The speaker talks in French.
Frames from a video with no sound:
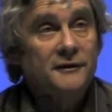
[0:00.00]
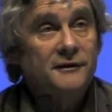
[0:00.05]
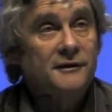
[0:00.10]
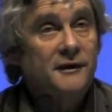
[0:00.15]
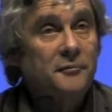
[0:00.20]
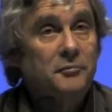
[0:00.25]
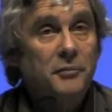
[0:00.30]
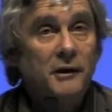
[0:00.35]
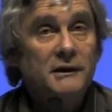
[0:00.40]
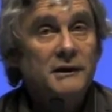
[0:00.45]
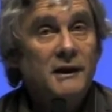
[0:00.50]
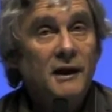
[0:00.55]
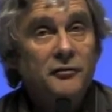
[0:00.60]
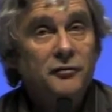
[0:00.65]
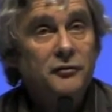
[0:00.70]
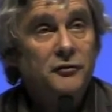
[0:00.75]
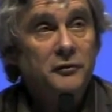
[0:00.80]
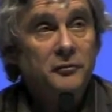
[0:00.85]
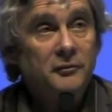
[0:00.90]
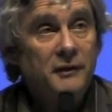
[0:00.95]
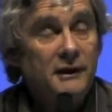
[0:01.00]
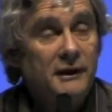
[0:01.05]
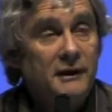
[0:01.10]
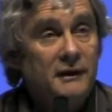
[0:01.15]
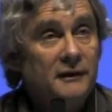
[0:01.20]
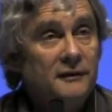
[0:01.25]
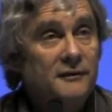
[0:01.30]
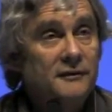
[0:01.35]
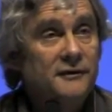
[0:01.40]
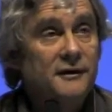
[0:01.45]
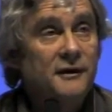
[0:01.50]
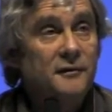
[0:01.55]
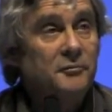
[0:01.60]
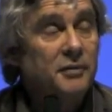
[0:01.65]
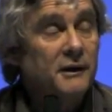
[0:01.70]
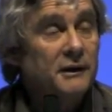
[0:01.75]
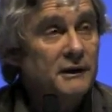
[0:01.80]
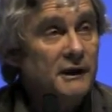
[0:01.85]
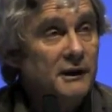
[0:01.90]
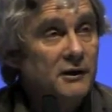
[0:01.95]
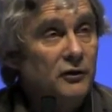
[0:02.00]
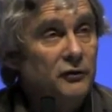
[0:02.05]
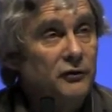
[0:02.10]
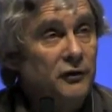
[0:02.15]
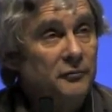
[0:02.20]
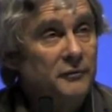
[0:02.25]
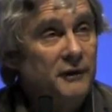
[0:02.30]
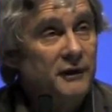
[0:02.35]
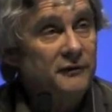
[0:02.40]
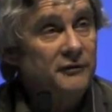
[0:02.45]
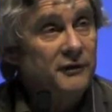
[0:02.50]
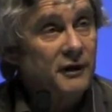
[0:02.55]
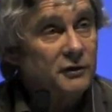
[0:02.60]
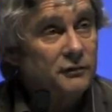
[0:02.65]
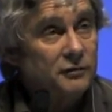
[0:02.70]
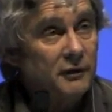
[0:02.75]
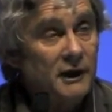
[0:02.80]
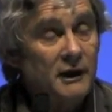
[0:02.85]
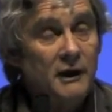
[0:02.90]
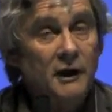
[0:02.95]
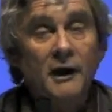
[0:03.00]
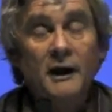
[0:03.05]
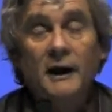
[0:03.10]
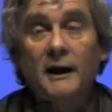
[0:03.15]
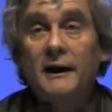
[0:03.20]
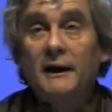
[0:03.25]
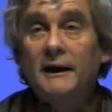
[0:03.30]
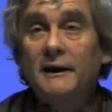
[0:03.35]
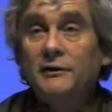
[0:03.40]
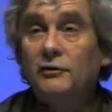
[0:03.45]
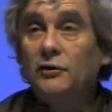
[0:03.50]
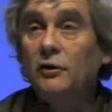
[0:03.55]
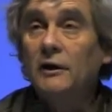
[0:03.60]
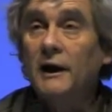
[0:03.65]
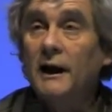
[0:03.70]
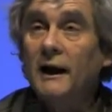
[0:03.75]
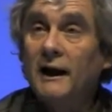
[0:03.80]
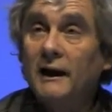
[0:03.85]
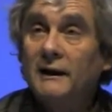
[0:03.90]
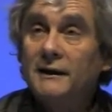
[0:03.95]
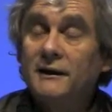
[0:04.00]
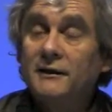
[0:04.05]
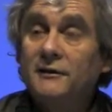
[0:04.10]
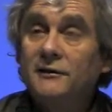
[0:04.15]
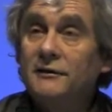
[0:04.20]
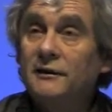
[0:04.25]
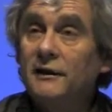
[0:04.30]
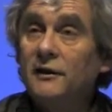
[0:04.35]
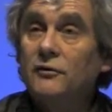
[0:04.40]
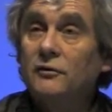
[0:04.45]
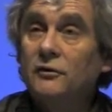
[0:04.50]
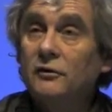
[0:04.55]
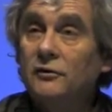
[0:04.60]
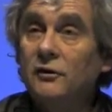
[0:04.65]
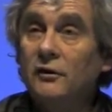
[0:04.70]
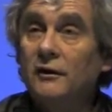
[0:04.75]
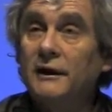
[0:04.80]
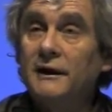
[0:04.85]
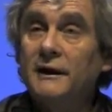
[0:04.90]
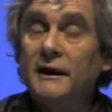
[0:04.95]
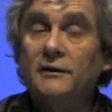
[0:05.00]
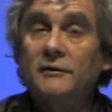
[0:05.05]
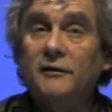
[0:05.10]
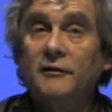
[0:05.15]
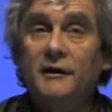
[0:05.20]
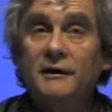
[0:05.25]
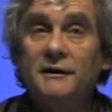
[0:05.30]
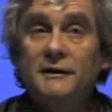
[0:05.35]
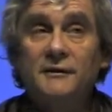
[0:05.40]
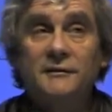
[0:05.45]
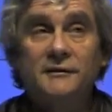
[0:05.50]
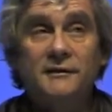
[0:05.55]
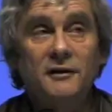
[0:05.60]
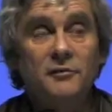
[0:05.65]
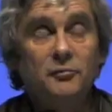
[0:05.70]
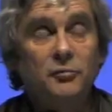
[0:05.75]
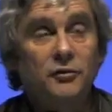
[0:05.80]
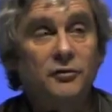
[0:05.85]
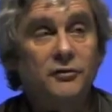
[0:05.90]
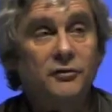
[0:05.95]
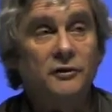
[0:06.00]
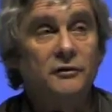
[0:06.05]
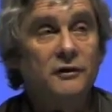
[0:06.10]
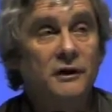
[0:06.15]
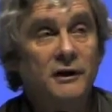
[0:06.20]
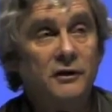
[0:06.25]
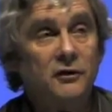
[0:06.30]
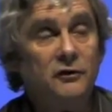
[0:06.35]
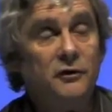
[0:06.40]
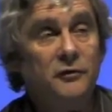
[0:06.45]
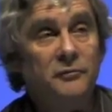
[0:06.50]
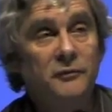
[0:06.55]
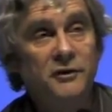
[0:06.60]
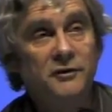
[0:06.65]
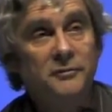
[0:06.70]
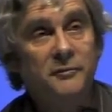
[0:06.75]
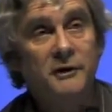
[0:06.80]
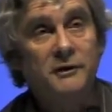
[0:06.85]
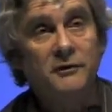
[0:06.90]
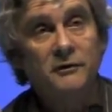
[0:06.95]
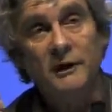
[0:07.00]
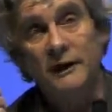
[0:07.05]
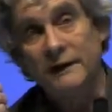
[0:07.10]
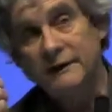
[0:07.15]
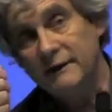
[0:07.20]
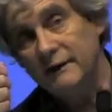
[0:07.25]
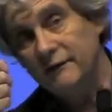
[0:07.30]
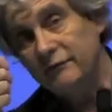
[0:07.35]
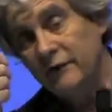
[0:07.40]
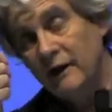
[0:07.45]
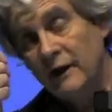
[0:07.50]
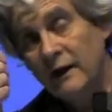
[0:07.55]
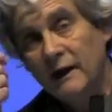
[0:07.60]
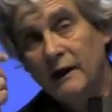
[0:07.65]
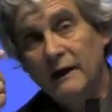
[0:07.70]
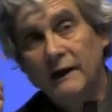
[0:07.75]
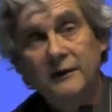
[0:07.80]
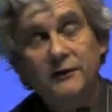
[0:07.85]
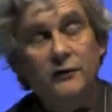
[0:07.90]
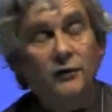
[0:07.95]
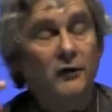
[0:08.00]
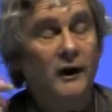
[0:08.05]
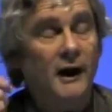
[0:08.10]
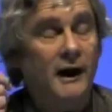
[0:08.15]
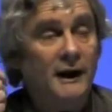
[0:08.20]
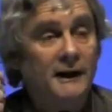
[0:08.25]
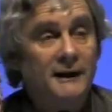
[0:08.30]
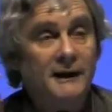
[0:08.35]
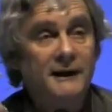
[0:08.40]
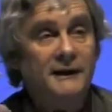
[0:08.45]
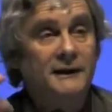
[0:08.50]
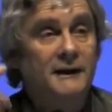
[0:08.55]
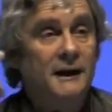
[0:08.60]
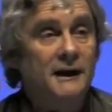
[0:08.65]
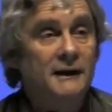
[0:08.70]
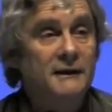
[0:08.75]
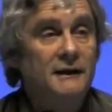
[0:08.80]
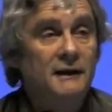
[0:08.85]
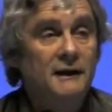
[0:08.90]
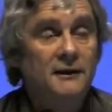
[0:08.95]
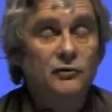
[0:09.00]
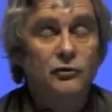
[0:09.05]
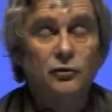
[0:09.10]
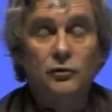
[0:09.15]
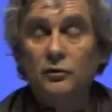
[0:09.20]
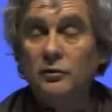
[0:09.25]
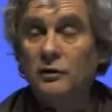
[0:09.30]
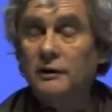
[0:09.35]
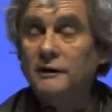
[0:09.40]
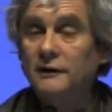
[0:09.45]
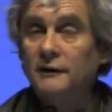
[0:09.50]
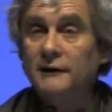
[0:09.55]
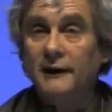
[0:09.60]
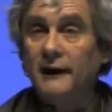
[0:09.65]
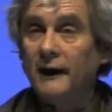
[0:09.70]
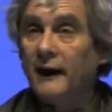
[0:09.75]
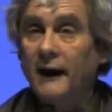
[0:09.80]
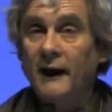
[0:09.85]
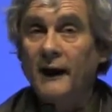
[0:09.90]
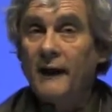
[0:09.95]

n'est pas de la fumée, ce n'est pas de l'économie virtuelle. Les dollars qui circulent dans les 97% de l'économie spéculative, les dollars, les yens, les euros, etc.,